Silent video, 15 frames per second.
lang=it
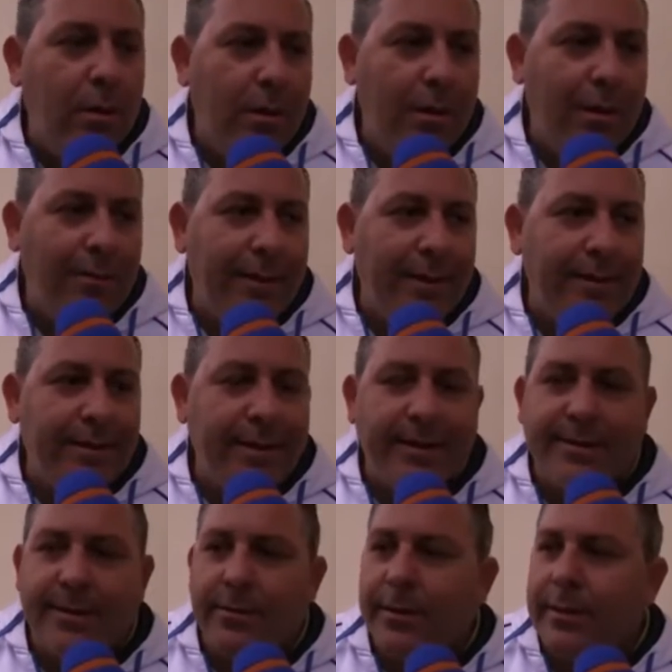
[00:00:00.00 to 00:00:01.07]
la
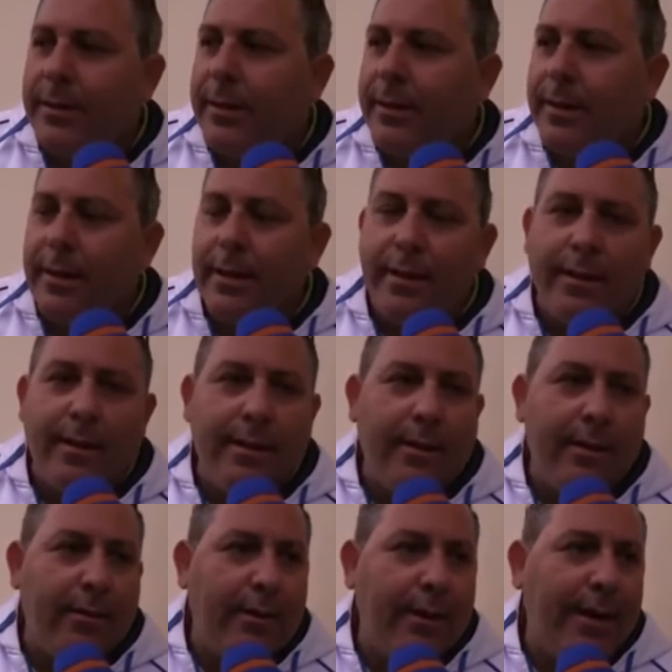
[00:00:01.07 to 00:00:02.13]
Melitese, quindi
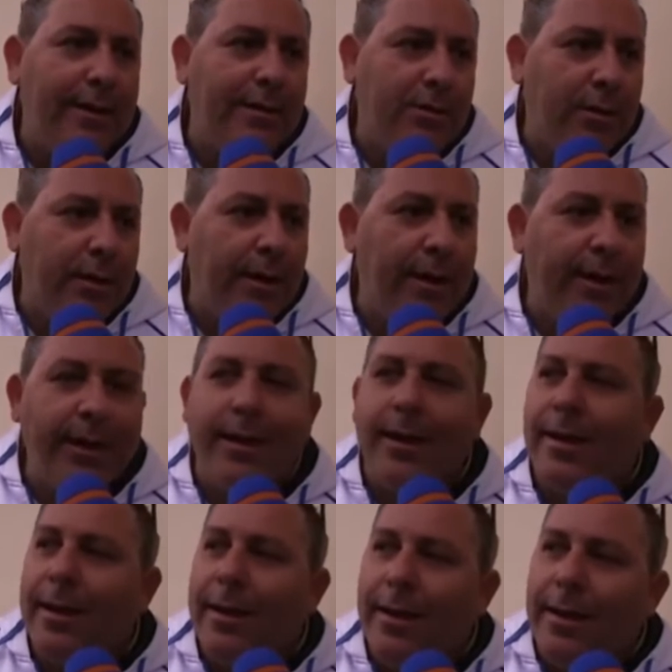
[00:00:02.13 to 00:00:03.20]
è un ragazzo che